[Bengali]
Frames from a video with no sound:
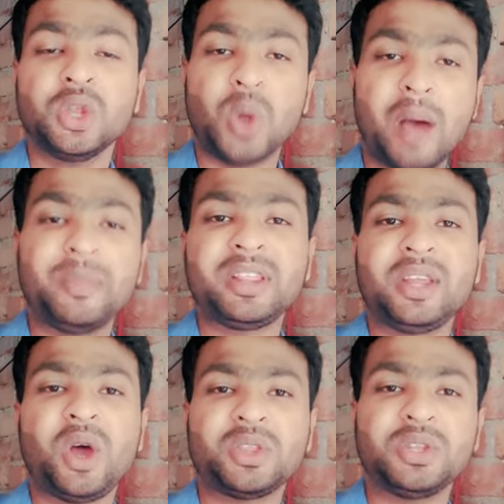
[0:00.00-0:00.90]
তো
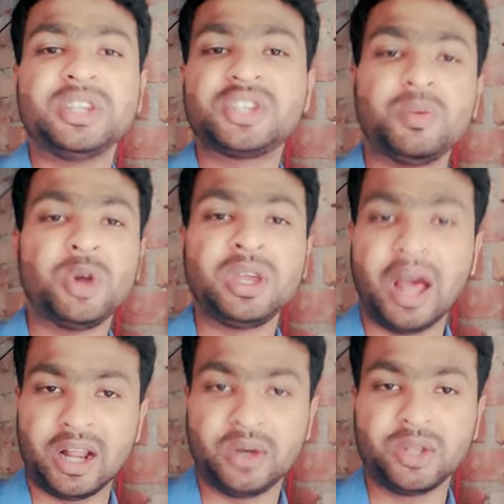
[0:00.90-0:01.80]
আপনাদের হয়তো দৃষ্টিভঙ্গি
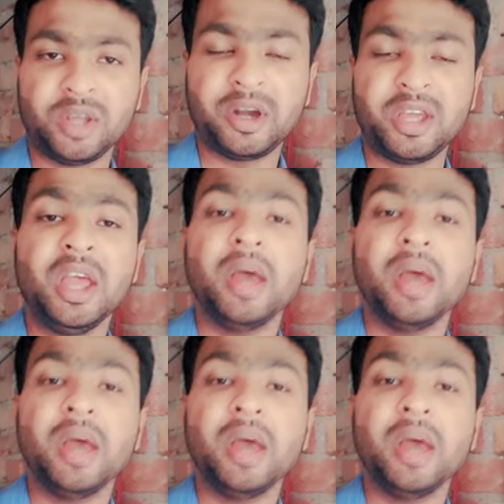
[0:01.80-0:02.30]
আলাদা হতে পারে